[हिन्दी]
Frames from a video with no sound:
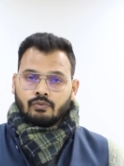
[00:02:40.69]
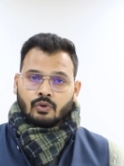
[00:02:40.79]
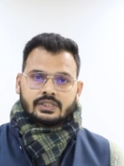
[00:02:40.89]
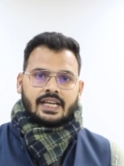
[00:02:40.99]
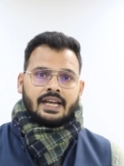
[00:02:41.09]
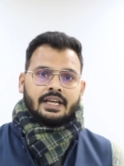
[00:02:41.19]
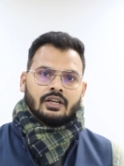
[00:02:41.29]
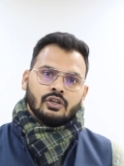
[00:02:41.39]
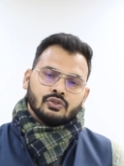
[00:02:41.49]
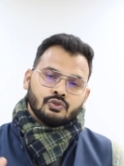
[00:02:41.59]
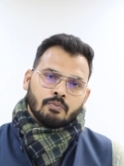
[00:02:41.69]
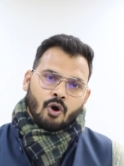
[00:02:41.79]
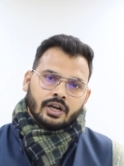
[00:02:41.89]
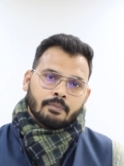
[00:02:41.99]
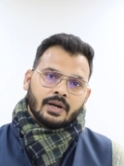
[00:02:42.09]
वो सैनिक जो
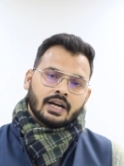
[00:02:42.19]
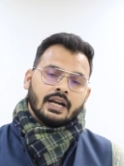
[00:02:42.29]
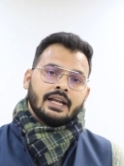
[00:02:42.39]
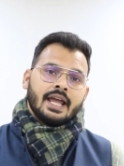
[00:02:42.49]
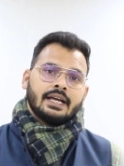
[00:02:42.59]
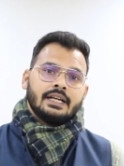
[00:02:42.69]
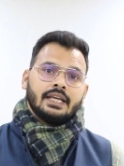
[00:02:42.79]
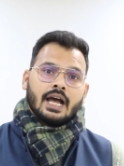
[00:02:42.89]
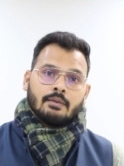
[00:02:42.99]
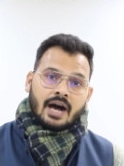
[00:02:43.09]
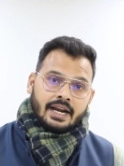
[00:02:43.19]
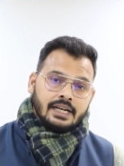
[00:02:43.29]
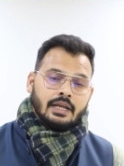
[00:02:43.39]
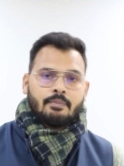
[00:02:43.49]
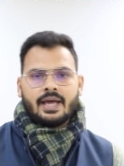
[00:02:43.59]
बॉर्डर पर खड़े रह करके
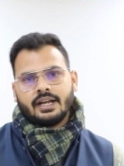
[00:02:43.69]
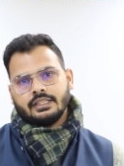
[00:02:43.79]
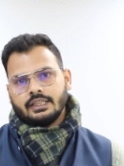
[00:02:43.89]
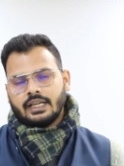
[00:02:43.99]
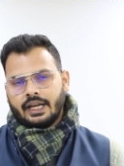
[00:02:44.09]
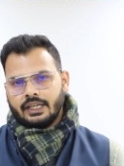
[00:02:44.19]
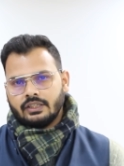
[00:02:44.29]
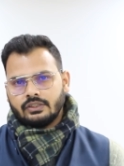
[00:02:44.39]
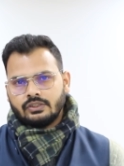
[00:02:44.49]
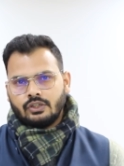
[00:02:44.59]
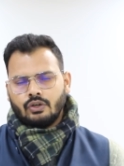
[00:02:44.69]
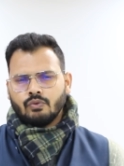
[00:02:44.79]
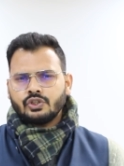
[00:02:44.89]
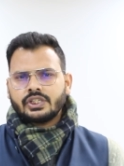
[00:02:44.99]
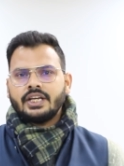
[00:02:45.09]
हमारे लिए पहरा देता है
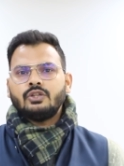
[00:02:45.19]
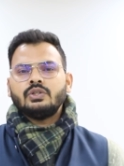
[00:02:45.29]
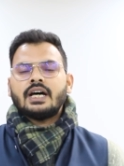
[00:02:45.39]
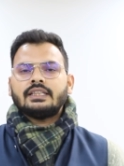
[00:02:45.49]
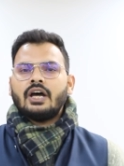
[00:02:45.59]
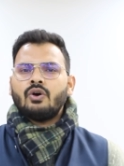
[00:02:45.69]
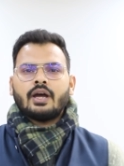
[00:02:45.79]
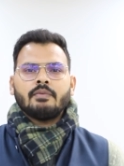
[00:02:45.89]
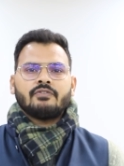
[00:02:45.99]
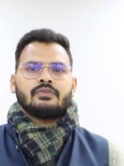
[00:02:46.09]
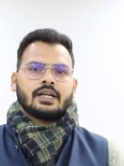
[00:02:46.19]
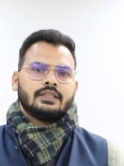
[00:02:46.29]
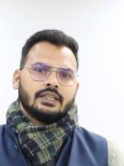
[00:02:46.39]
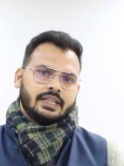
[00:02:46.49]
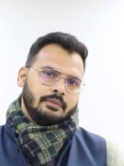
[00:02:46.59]
वो शहीद हो जाता है और हमें
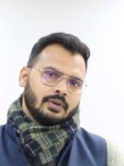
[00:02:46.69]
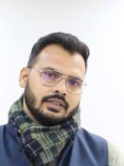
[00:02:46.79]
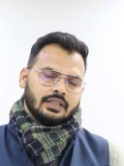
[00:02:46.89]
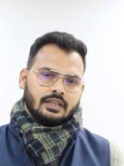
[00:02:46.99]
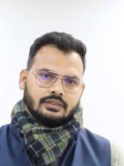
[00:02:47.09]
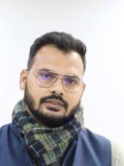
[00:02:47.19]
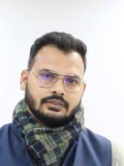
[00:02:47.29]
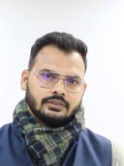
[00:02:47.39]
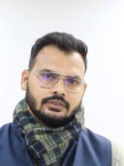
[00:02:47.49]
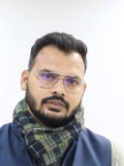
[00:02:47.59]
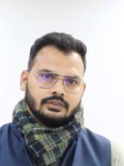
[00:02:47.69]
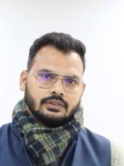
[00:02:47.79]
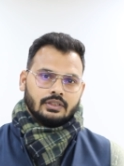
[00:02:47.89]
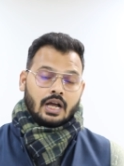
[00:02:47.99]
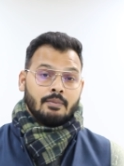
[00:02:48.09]
फर्क तक नहीं पड़ता
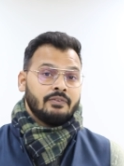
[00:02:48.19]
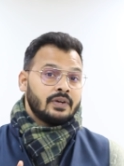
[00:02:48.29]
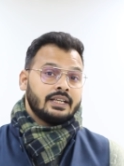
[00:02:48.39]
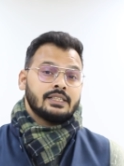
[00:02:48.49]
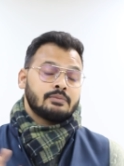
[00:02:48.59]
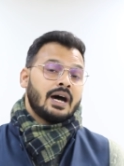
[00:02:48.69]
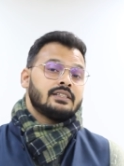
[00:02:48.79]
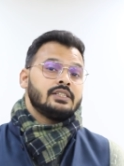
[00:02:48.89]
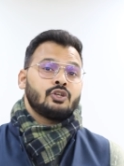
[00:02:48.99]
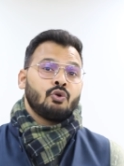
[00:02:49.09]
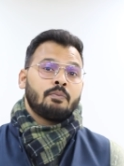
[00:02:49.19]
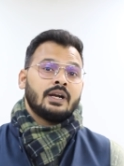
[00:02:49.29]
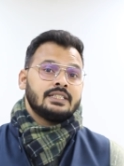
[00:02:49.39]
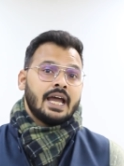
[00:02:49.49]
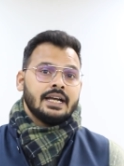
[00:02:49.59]
हमें फर्क इस बात से जरूर
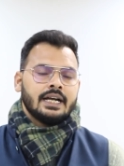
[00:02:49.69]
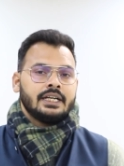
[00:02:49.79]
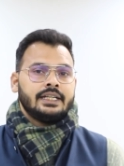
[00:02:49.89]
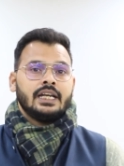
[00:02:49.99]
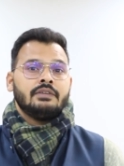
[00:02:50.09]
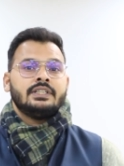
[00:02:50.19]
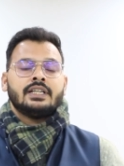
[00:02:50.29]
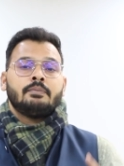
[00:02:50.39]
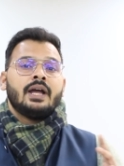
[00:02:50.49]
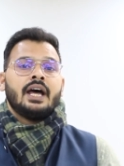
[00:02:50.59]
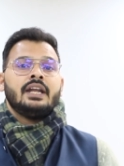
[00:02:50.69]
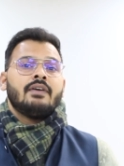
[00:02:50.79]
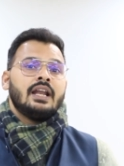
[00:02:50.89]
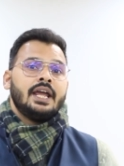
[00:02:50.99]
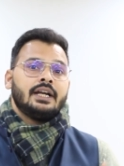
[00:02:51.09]
पड़ जाएगा कि टेलीविजन पे आने
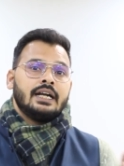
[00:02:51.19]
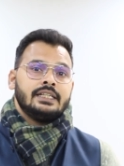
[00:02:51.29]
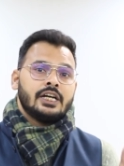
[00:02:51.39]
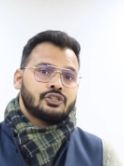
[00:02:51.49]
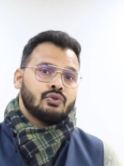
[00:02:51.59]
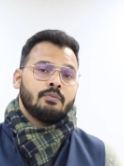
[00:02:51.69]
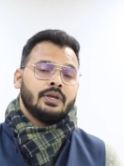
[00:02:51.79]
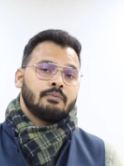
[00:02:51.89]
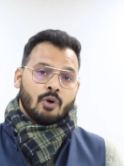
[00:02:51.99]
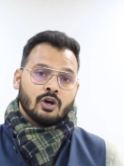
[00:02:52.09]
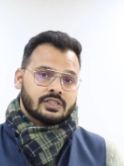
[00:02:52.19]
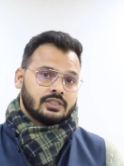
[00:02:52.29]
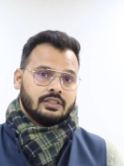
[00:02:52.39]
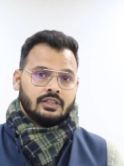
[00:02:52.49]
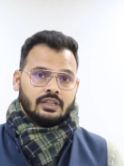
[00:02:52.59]
वाला एक घटिया शो बिग
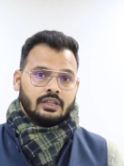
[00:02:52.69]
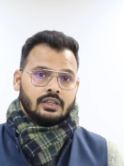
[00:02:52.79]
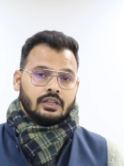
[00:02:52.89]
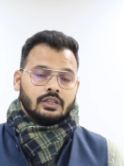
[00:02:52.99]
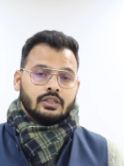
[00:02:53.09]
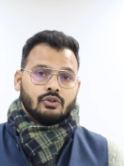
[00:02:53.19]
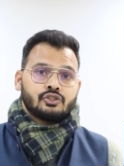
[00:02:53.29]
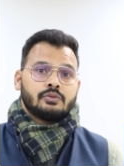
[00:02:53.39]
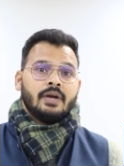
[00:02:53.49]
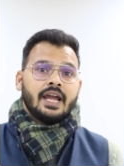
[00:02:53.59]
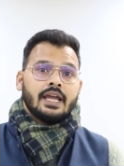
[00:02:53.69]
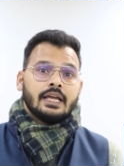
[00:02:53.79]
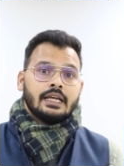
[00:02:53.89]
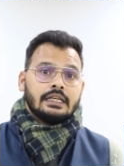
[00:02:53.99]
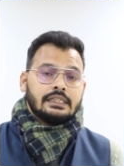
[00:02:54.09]
बॉस उसमें
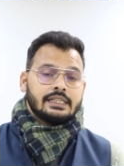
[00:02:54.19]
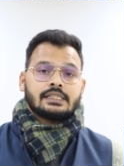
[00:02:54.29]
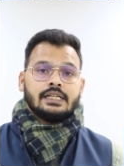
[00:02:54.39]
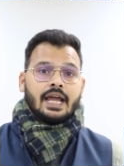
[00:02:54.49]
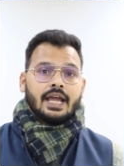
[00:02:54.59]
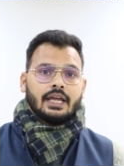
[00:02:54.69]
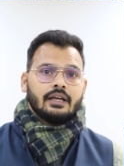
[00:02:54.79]
किसने